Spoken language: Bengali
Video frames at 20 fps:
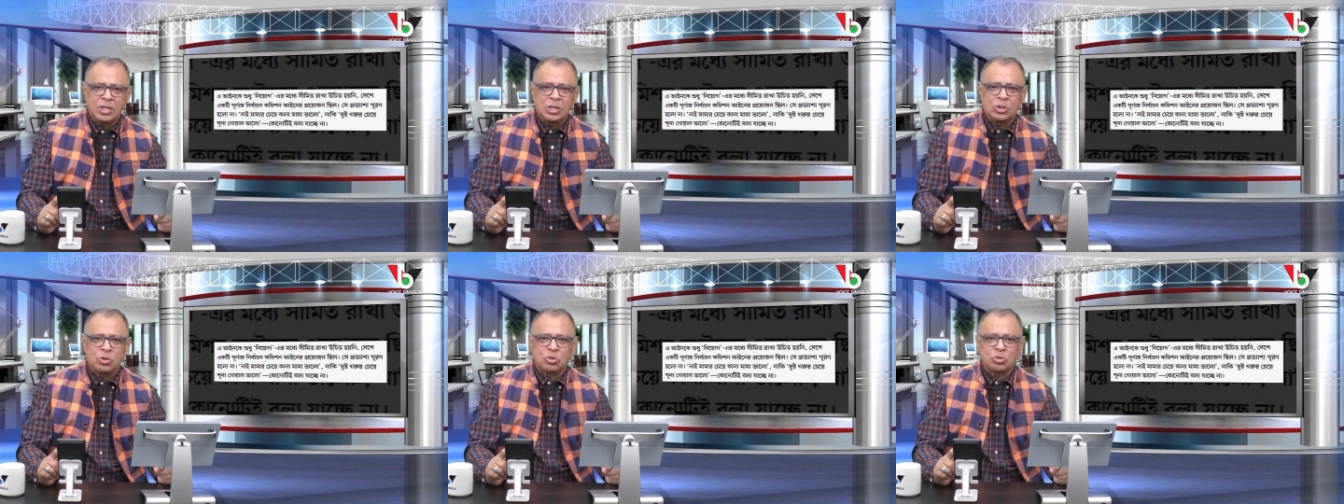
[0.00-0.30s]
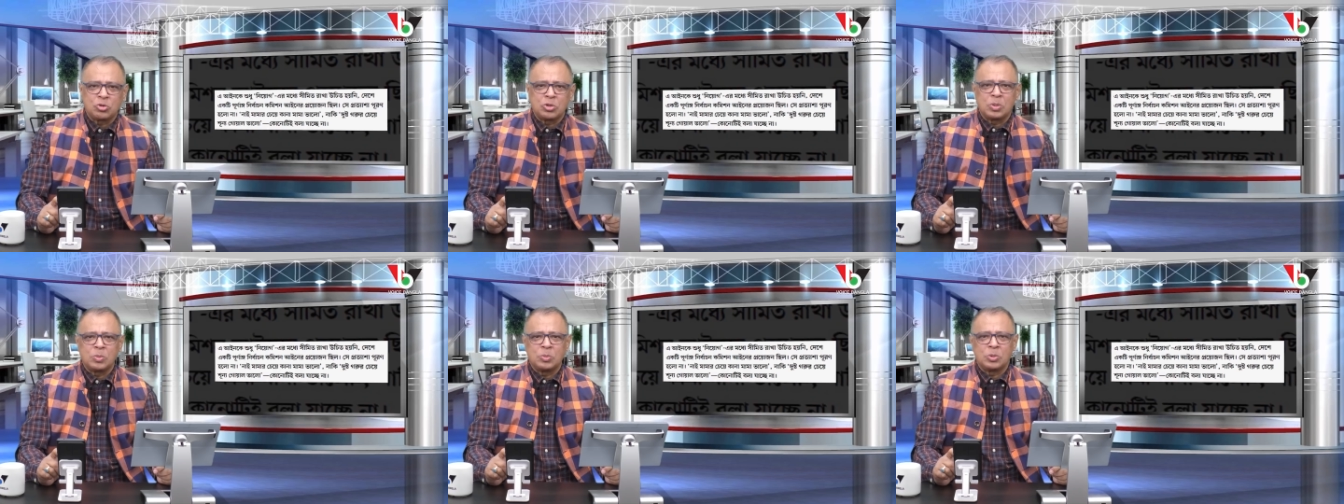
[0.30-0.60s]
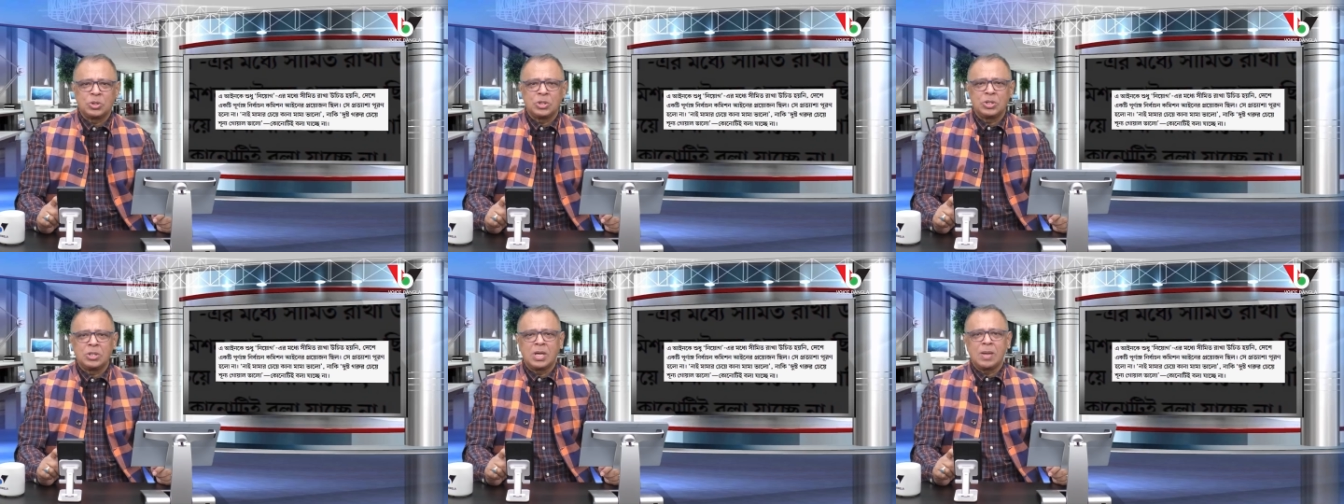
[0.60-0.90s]
সেই দশজনের
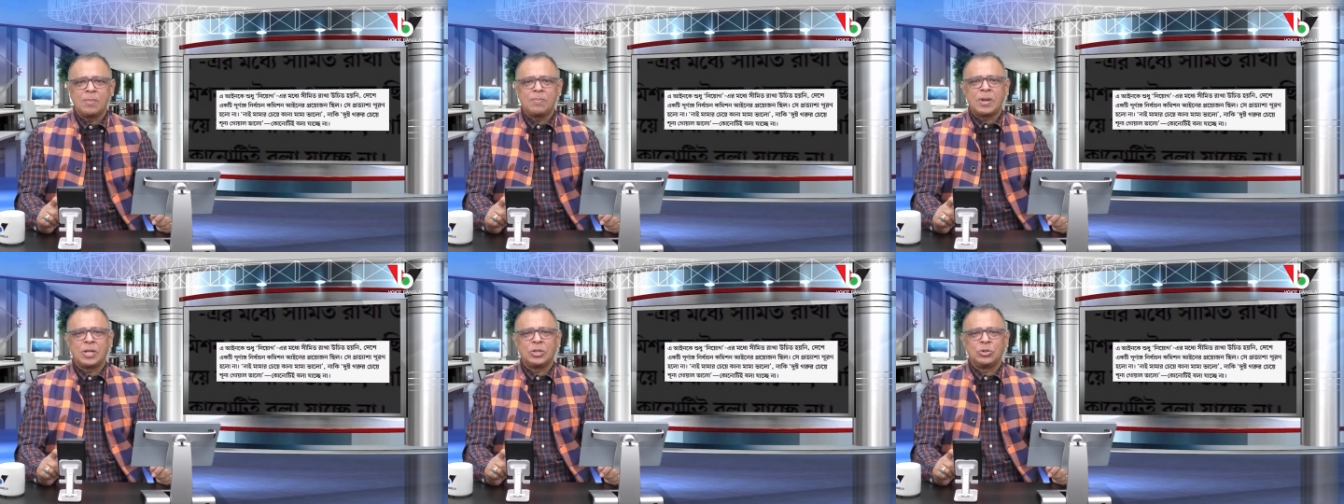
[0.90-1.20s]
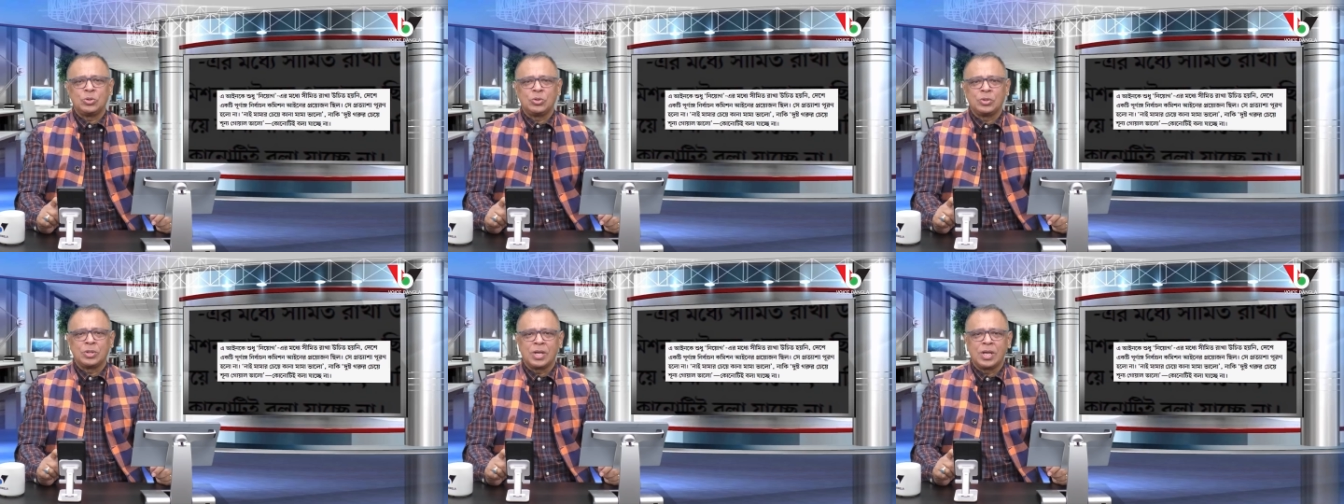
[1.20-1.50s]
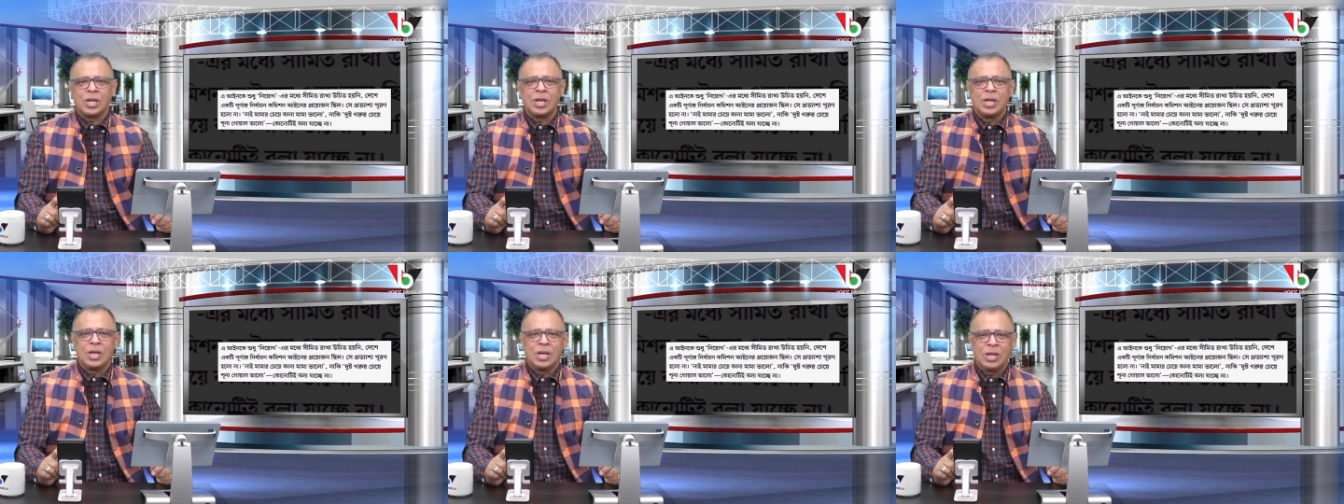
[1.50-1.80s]
মধ্যে থেকে
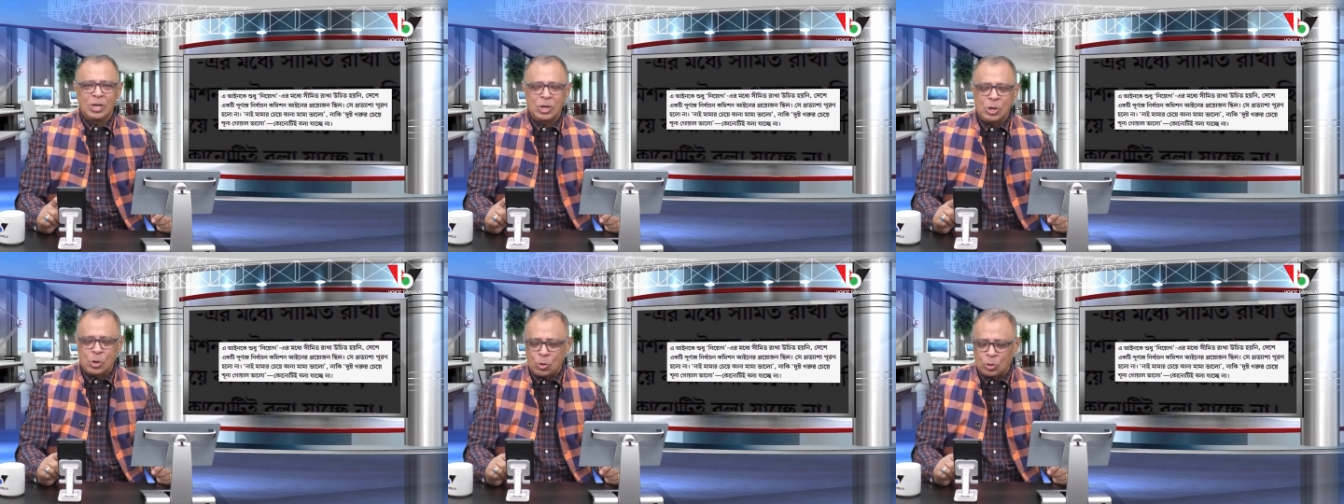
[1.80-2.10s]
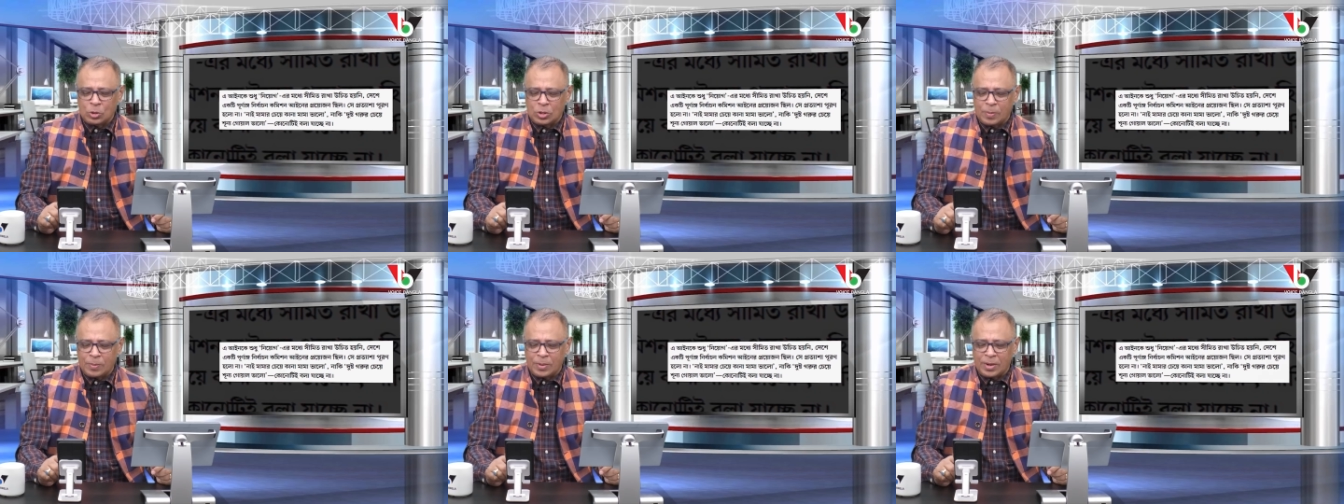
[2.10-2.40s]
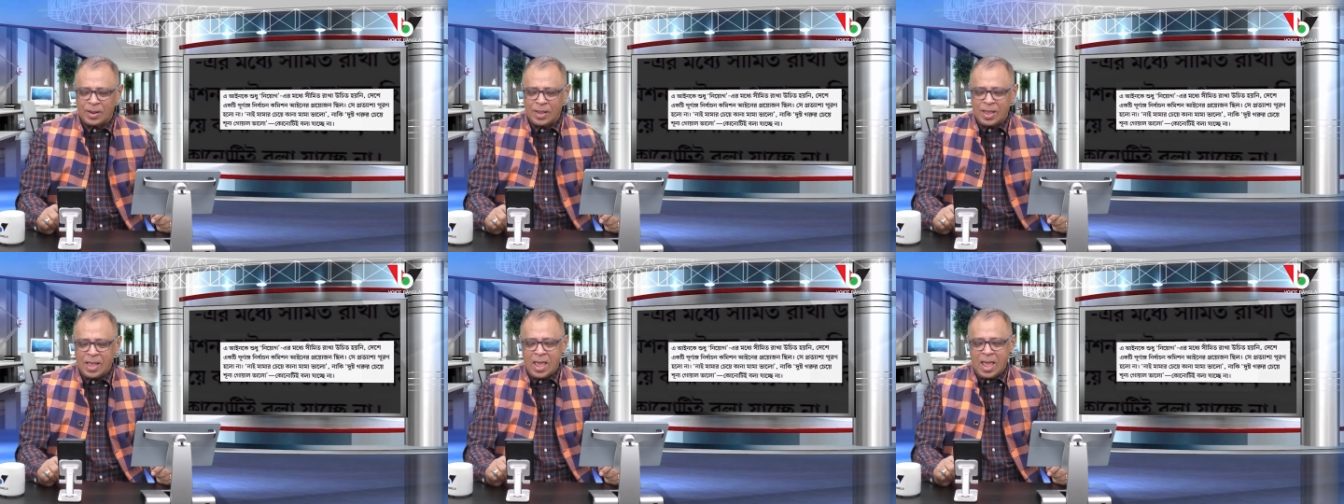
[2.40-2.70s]
পাঁচজনকে নিয়োগ দেবেন